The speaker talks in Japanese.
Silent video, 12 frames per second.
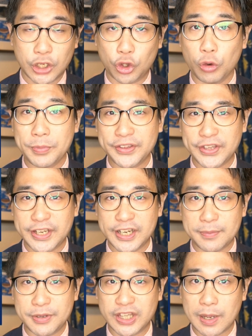表面的
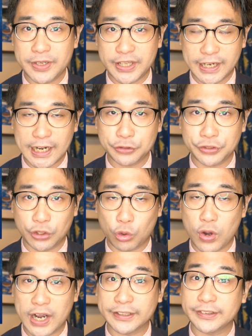な見た目で過度に
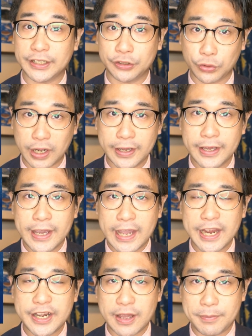怖がったりとか
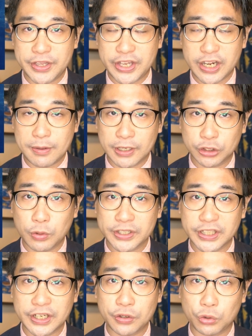変なメディアに惑
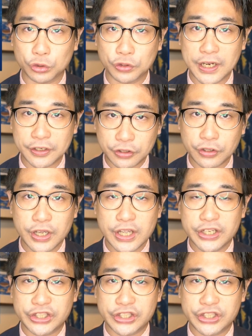わされることなく、